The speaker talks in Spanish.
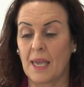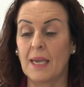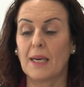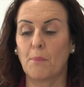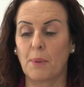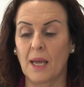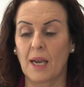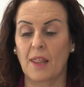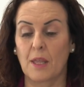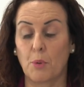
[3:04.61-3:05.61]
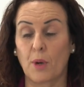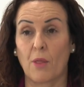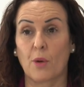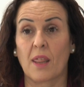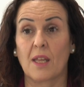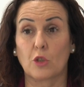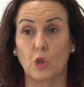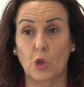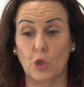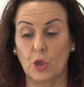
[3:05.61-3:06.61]
en ampliar las depuradoras del
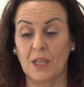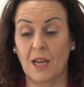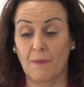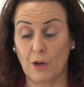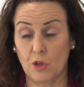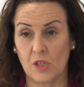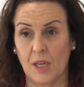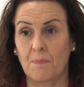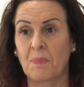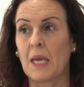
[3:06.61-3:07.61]
Torno y la Barrosa.